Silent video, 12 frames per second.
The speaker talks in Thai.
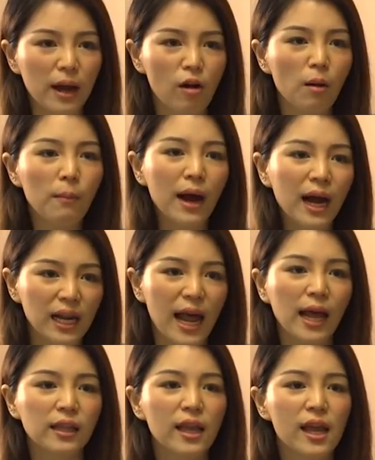มารอบบางค
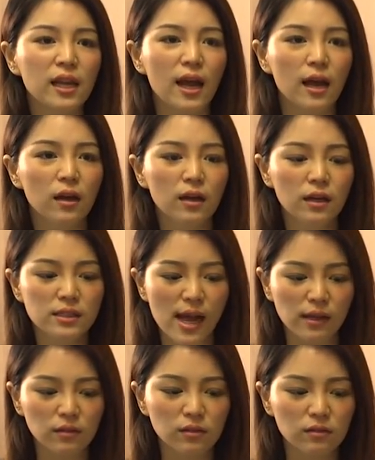ลาเทศเนี่ย
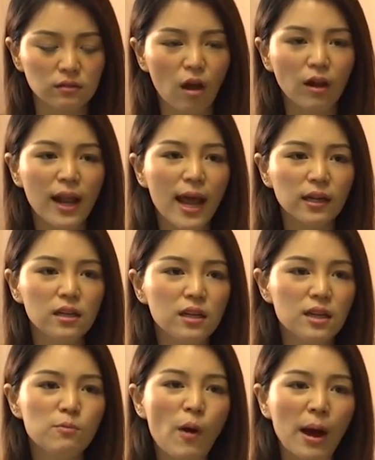จากตอนแรก
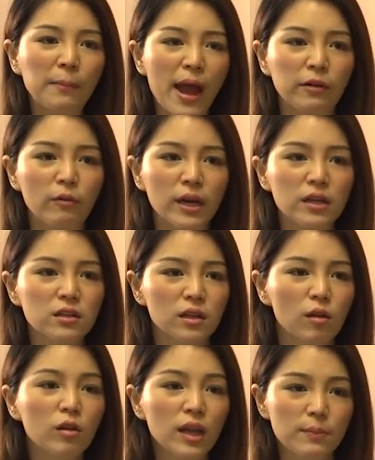ที่ทีมวางแผนไว้คือ
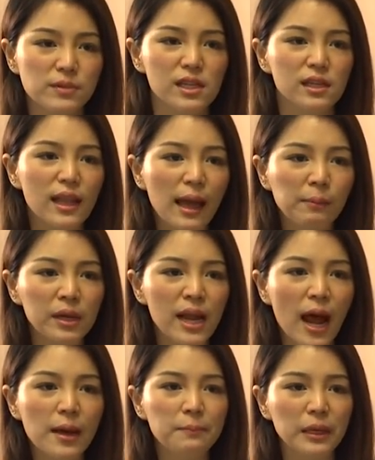จะต้องเก็บสีแต้มให้
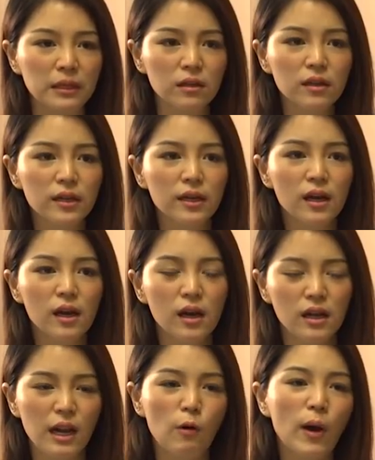ได้ มันก็เลย
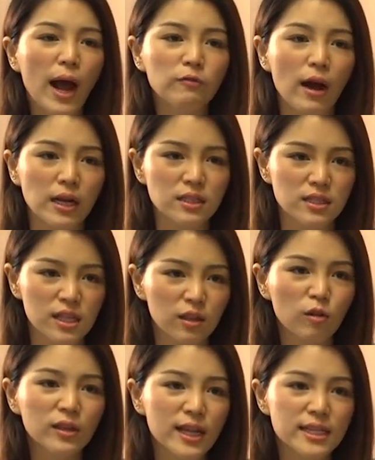เราคาดหวังที่
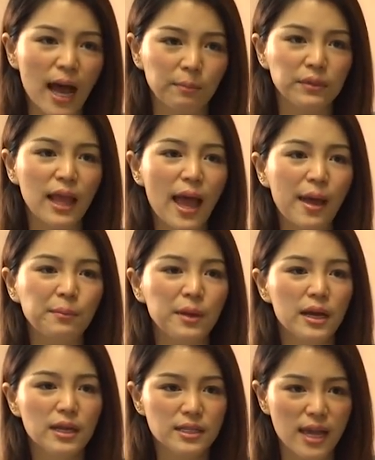จะต้องได้ 3แต้ม
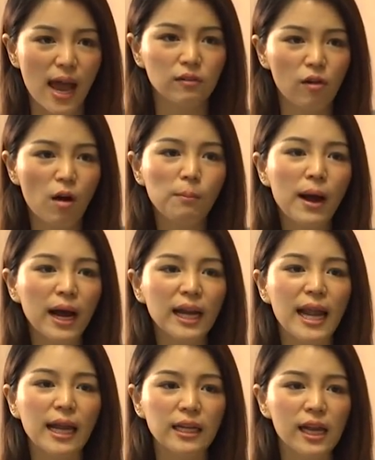จากรอบบัง
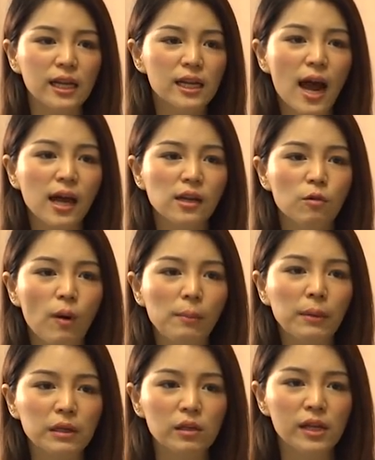คลาเทศให้ได้เดี๋ยว
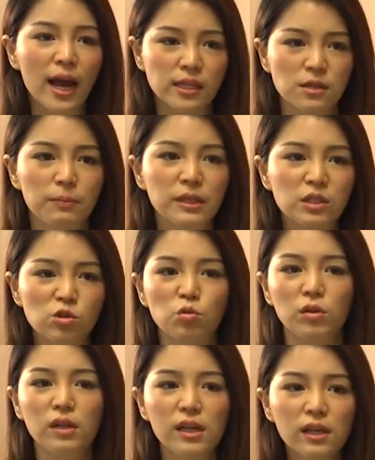ว่ามันก็เลยอาจจะเป็น
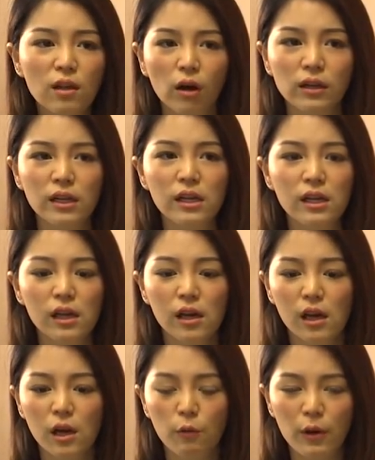จุดที่ตอนที่
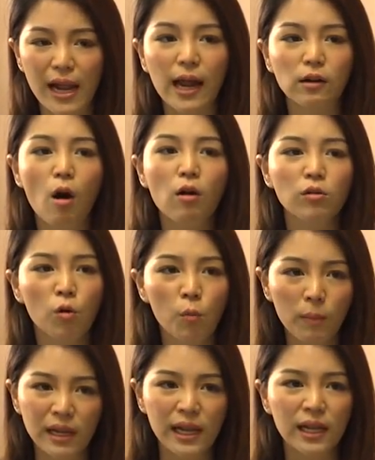เวลาน้องล
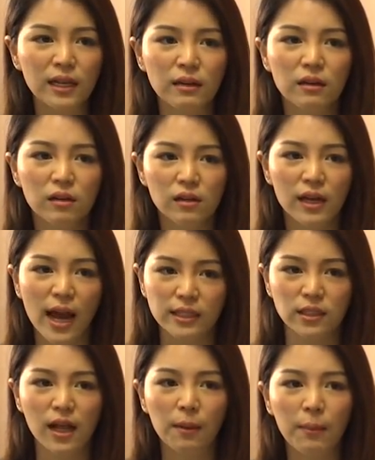งไปเล่น ก็เลย
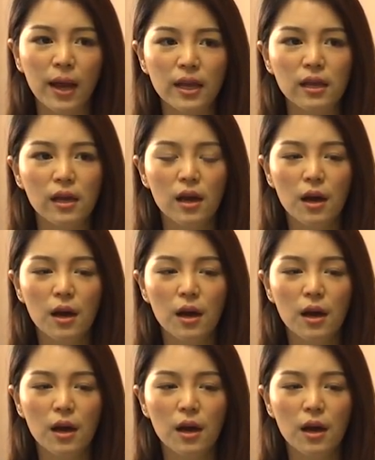อาจจะทำให้